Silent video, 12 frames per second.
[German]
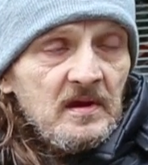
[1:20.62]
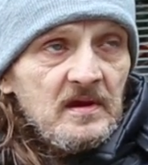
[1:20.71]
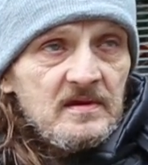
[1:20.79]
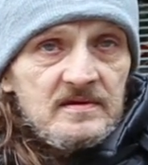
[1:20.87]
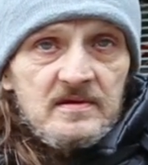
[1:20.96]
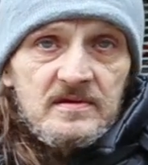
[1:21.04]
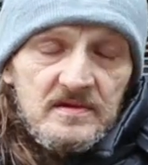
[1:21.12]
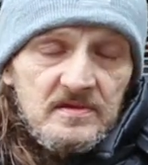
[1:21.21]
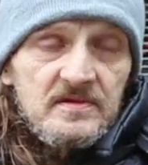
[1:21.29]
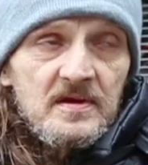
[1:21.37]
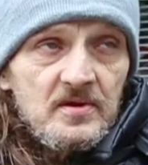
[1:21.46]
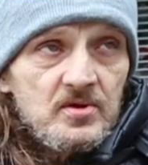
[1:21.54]
Also es
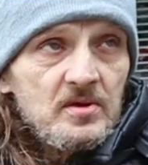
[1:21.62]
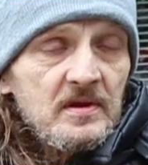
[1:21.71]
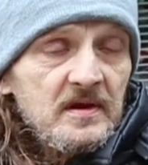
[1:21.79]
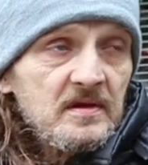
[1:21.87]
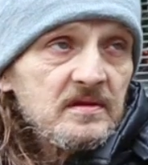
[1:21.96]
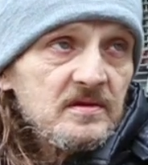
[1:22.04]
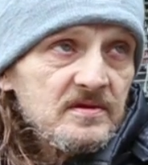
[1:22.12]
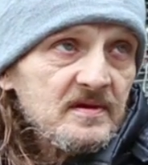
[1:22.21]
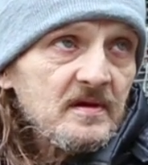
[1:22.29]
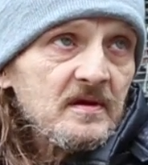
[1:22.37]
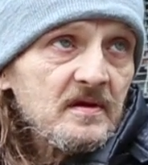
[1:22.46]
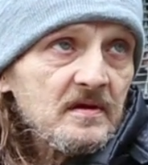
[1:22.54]
sind sehr schlechte
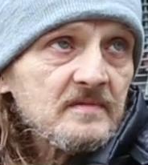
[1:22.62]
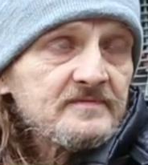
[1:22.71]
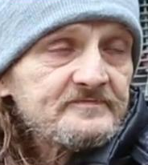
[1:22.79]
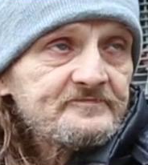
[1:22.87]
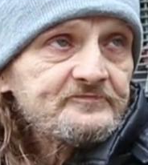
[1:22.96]
Sachen.